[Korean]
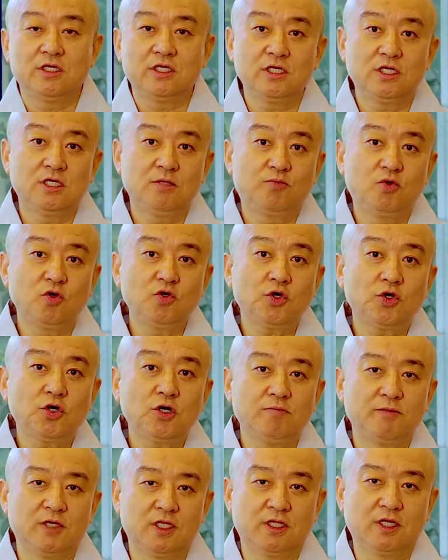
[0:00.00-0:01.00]
이
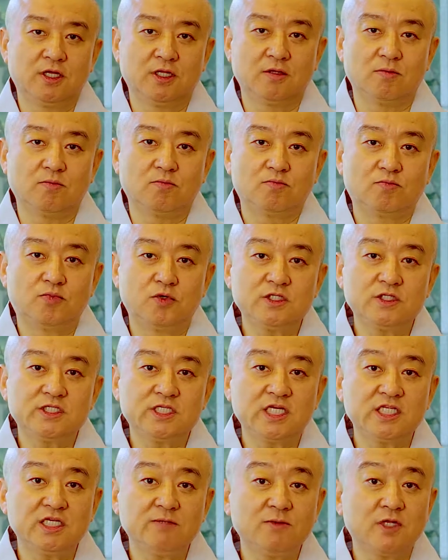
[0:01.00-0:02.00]
불교를 믿는
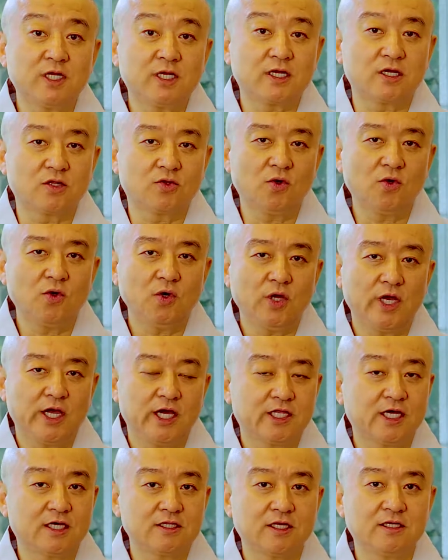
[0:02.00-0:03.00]
불자님들에게도
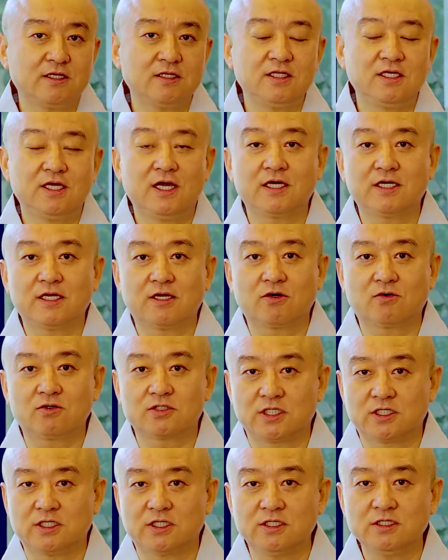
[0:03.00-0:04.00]
해당되는 이야기라고
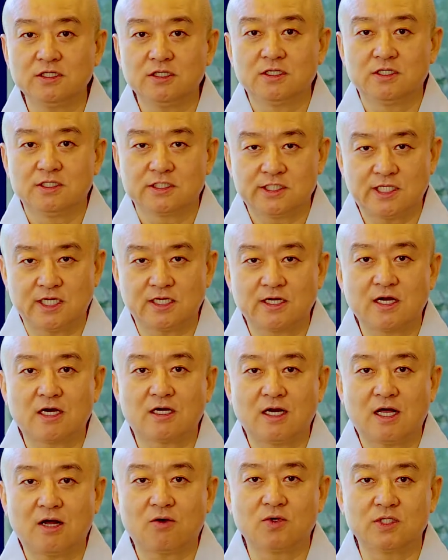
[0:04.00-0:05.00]
저는
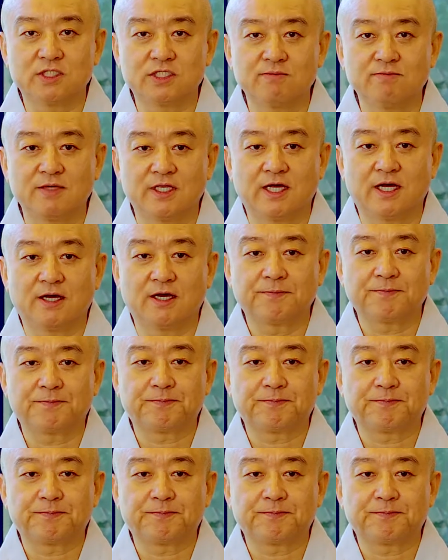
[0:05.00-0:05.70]
생각을 하고 있습니다.